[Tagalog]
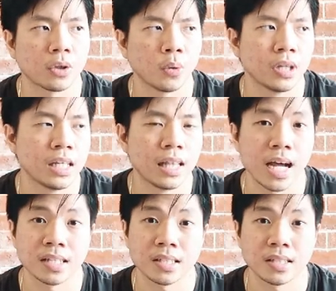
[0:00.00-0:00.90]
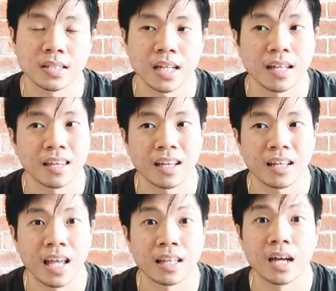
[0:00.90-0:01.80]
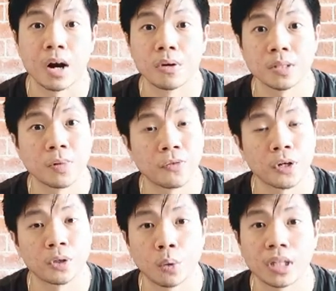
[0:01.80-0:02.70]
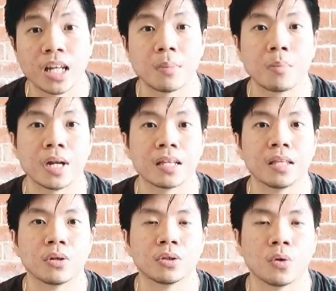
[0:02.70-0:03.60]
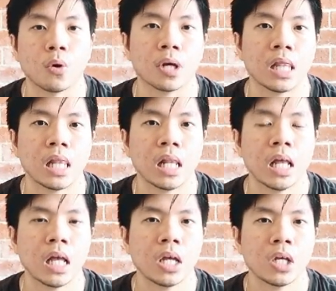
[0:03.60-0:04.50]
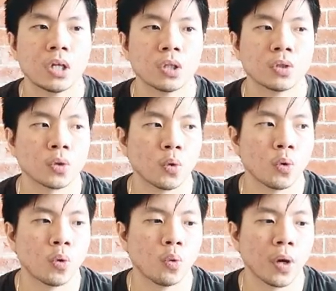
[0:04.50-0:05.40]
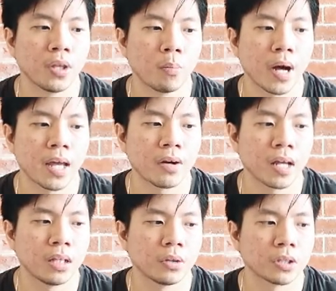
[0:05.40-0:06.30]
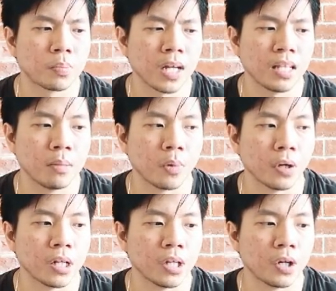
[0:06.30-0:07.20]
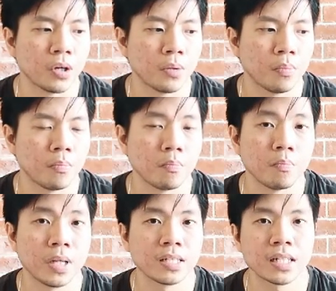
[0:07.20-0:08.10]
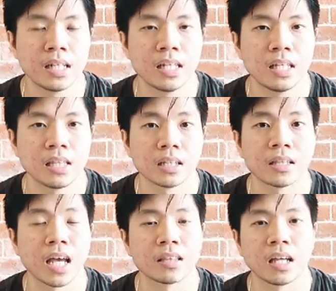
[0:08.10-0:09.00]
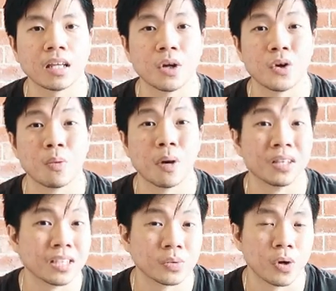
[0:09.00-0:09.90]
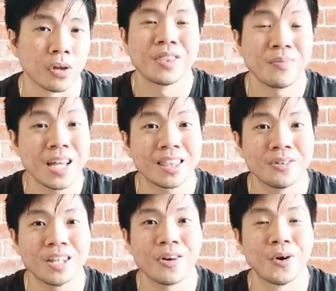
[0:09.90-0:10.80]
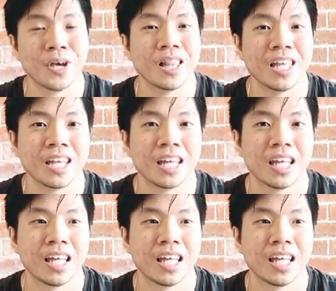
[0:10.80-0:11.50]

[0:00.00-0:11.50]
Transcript: It only lasts, I think, 8 hours before totally ma-breakdown yung oil. So when you buy ready-to-spray neem oil, you're basically not getting your money's worth. Na-breakdown na yung oil eh.